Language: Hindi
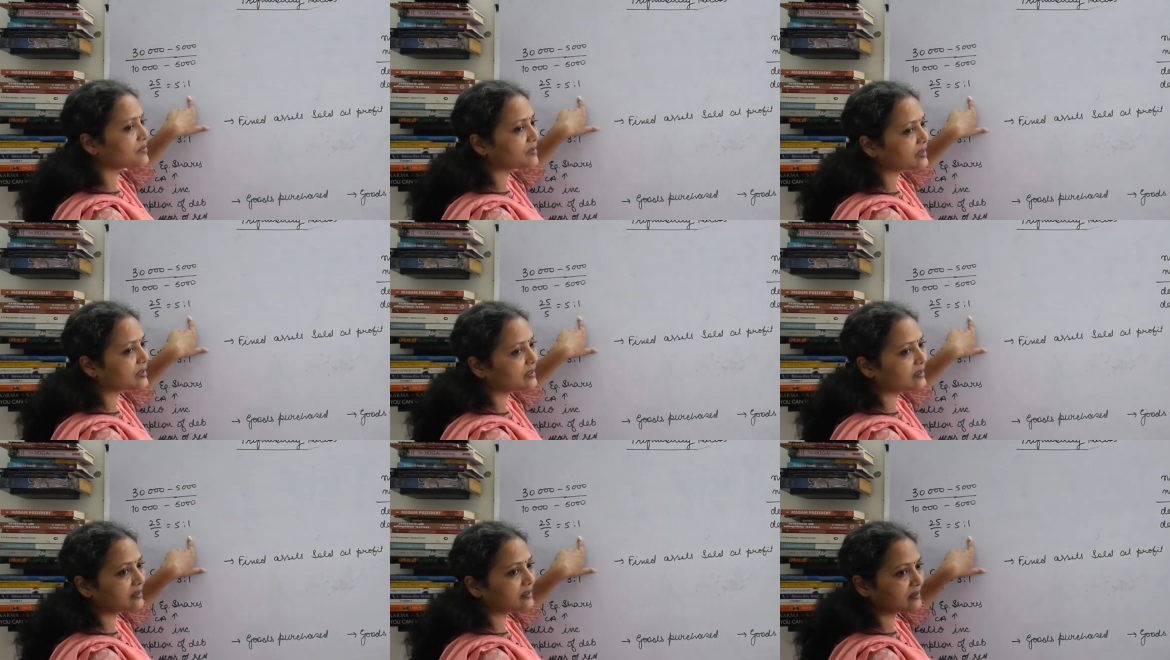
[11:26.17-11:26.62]

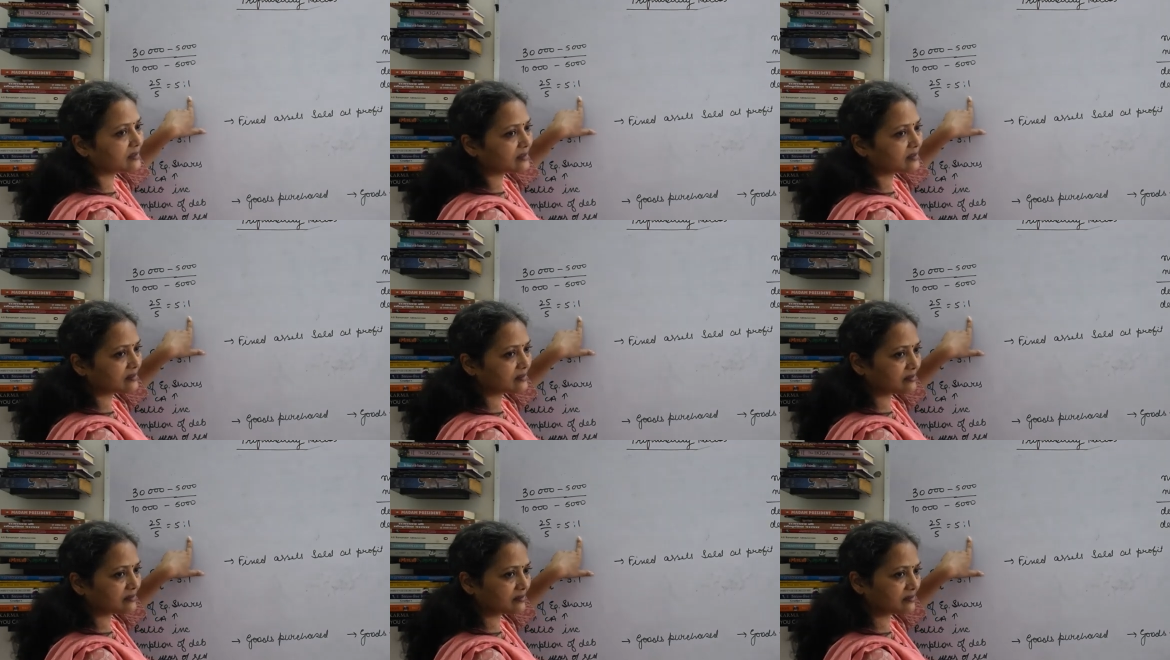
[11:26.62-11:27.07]
फिगर ले ली
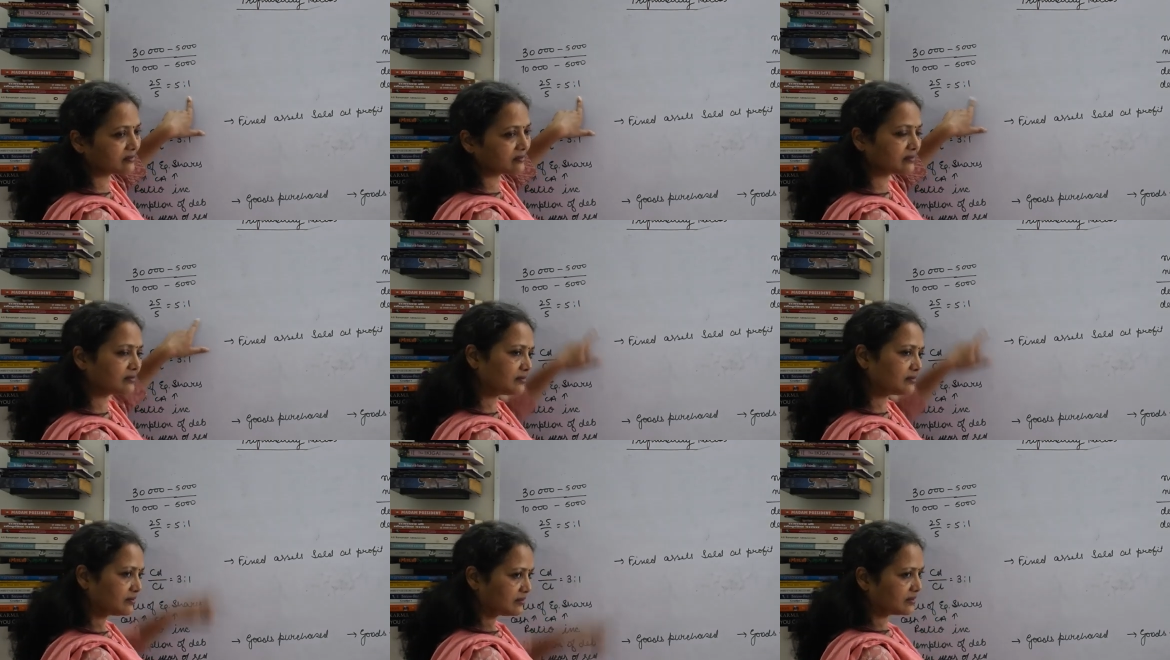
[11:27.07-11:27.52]

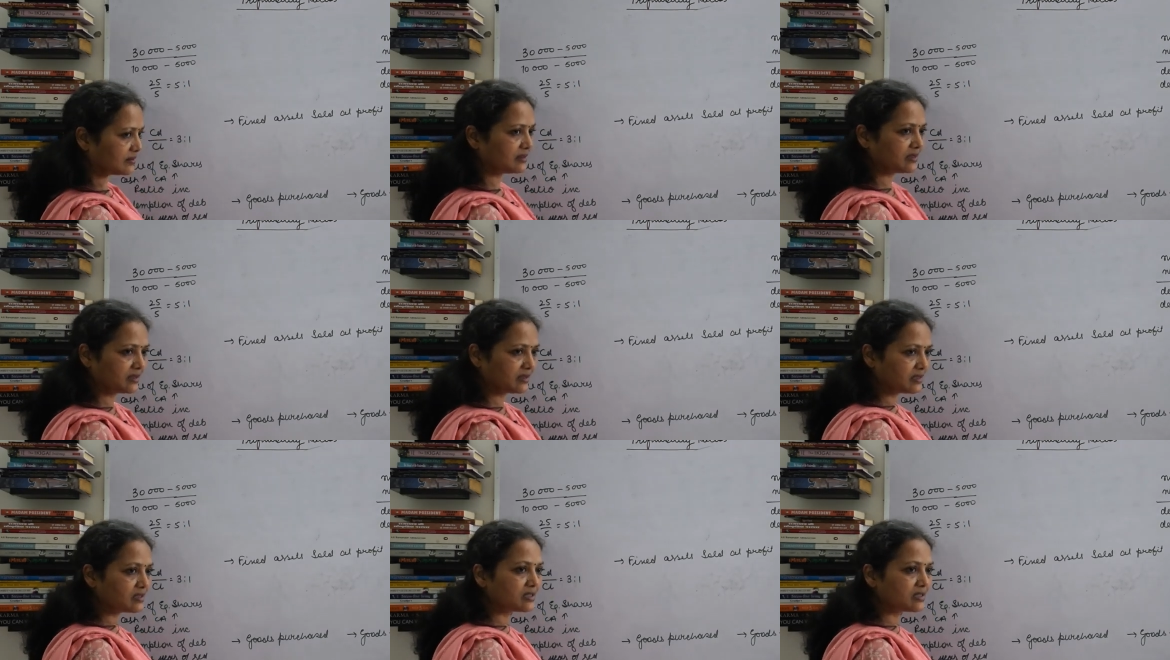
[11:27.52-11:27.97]

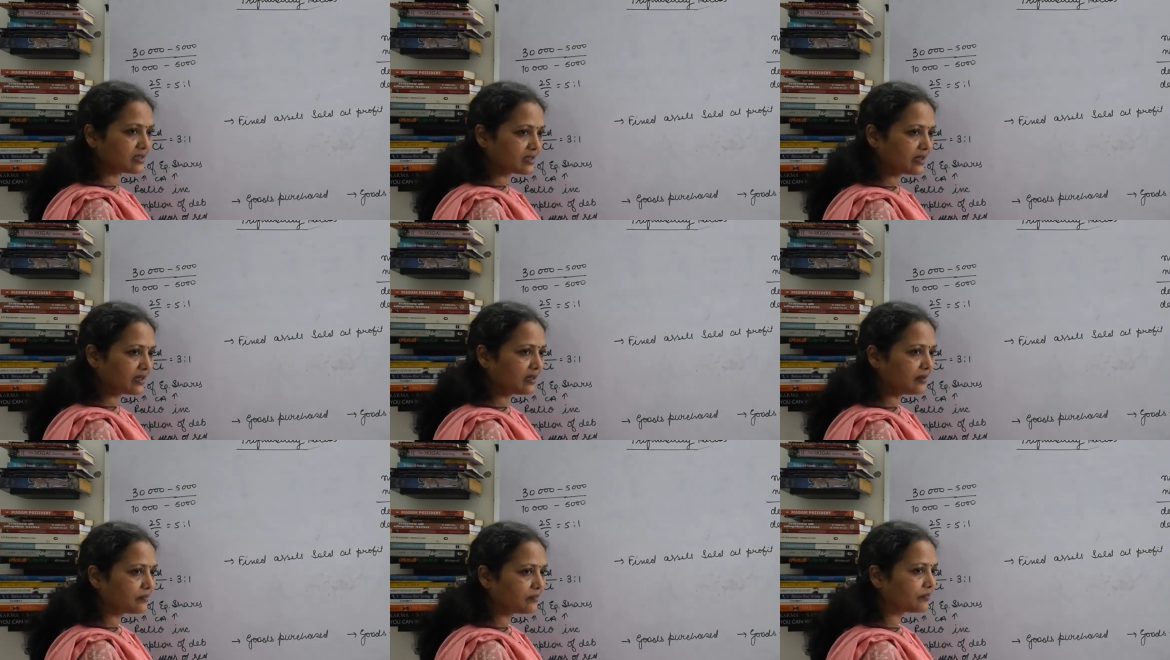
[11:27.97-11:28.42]
ठीक
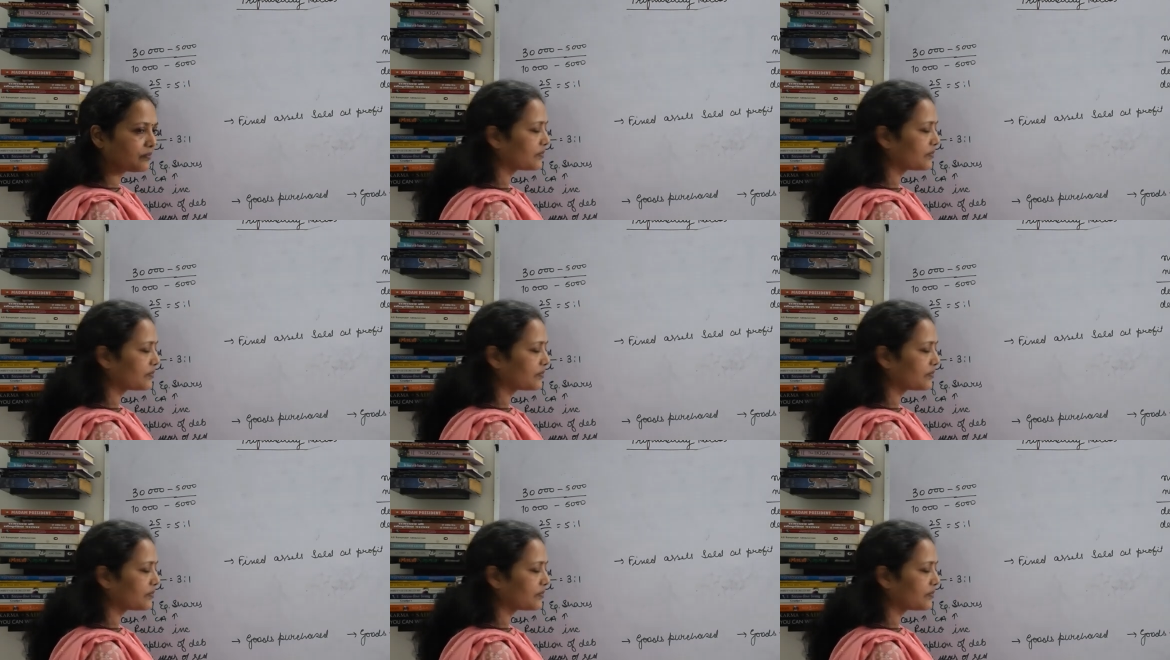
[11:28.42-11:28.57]
है